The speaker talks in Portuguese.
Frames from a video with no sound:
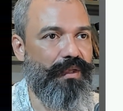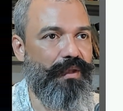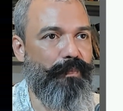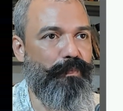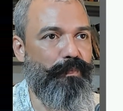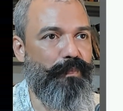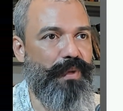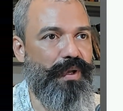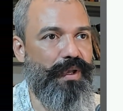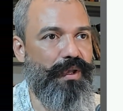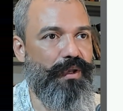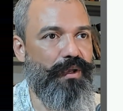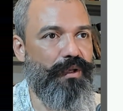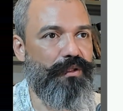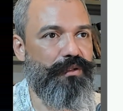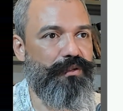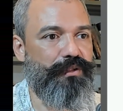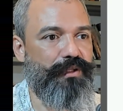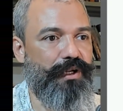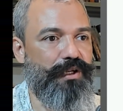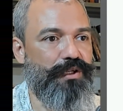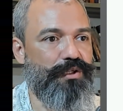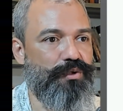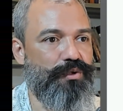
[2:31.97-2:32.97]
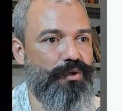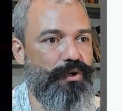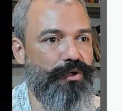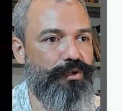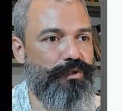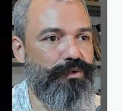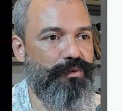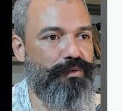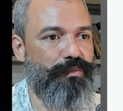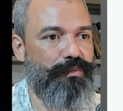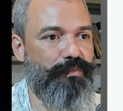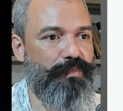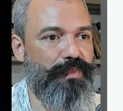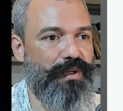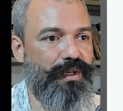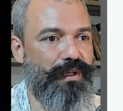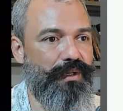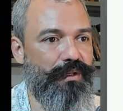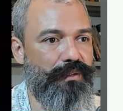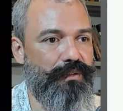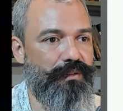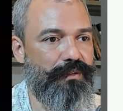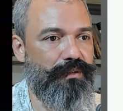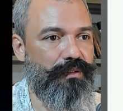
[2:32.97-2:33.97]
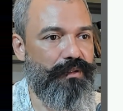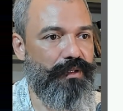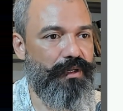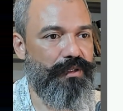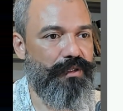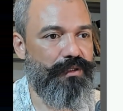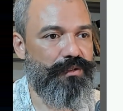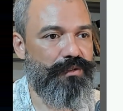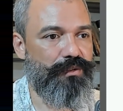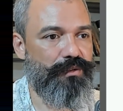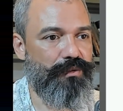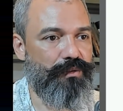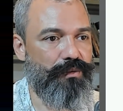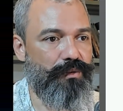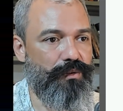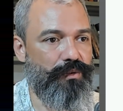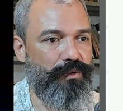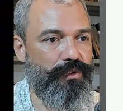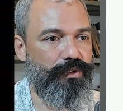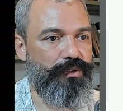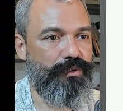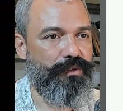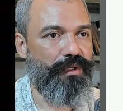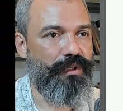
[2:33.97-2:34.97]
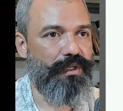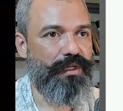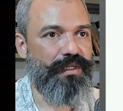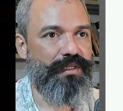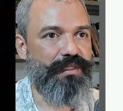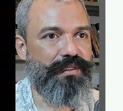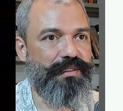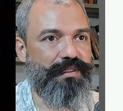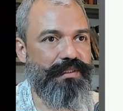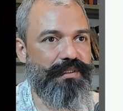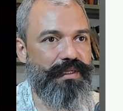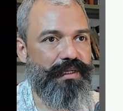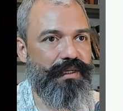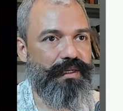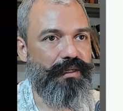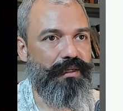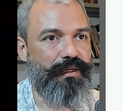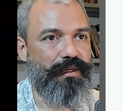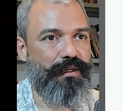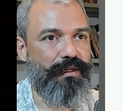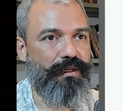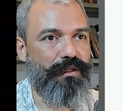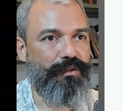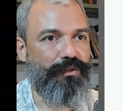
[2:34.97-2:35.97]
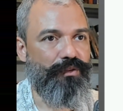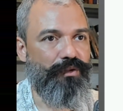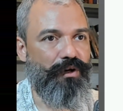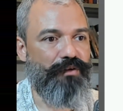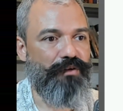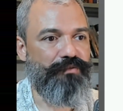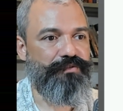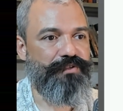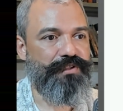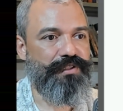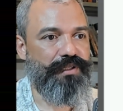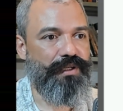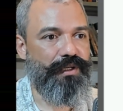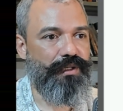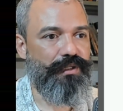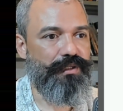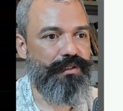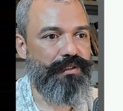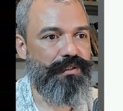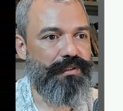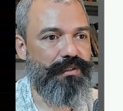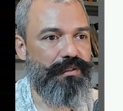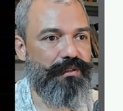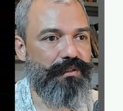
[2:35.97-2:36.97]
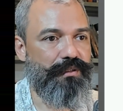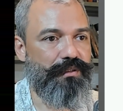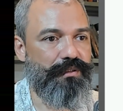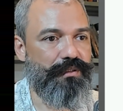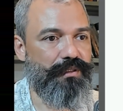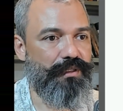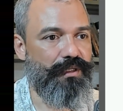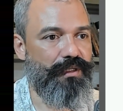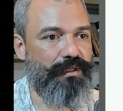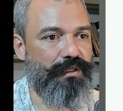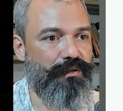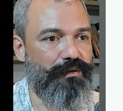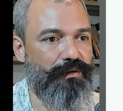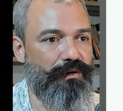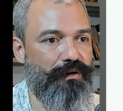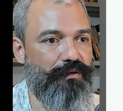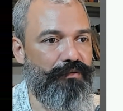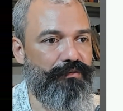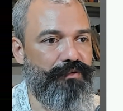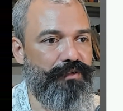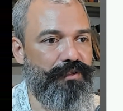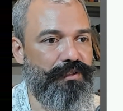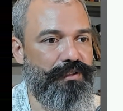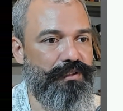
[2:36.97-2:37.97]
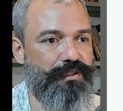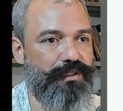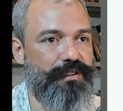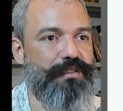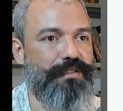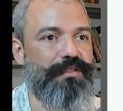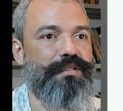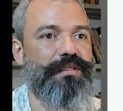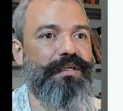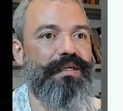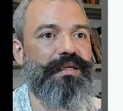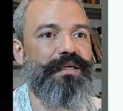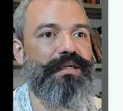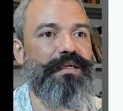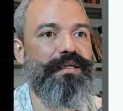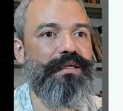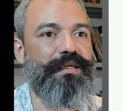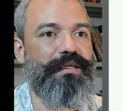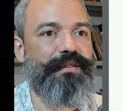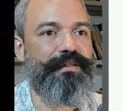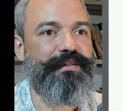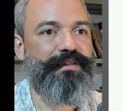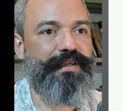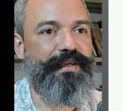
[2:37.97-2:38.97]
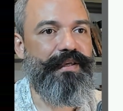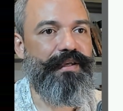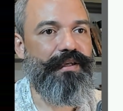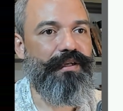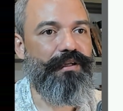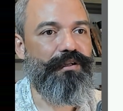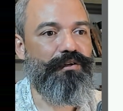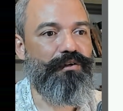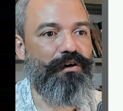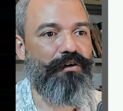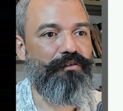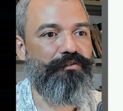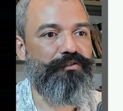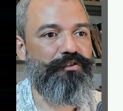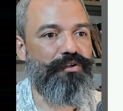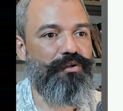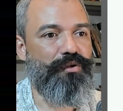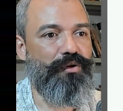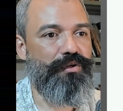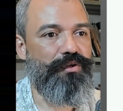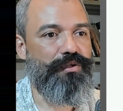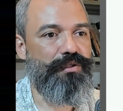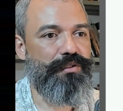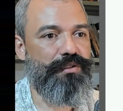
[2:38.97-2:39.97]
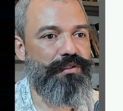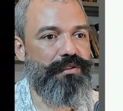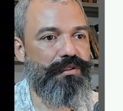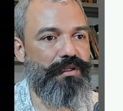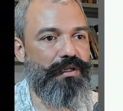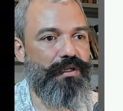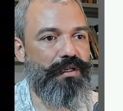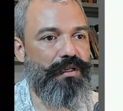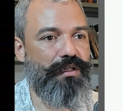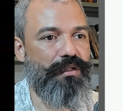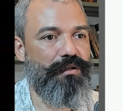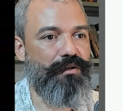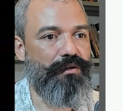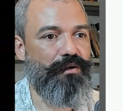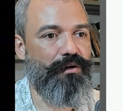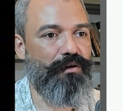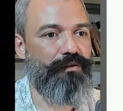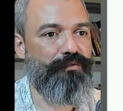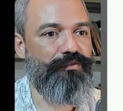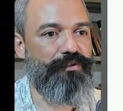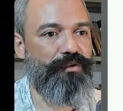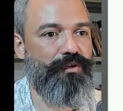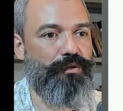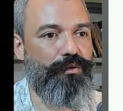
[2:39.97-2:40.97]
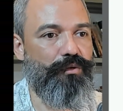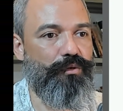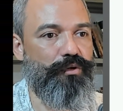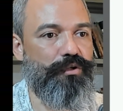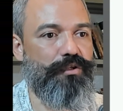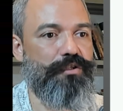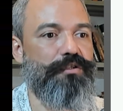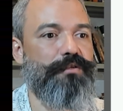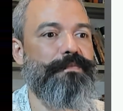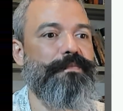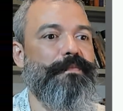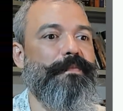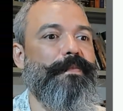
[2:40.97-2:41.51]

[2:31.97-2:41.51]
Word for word: B, 3, 8. B, 3, 8. C, 9, 6. C, 9, 6. D, 9, 2. D, 9, 2.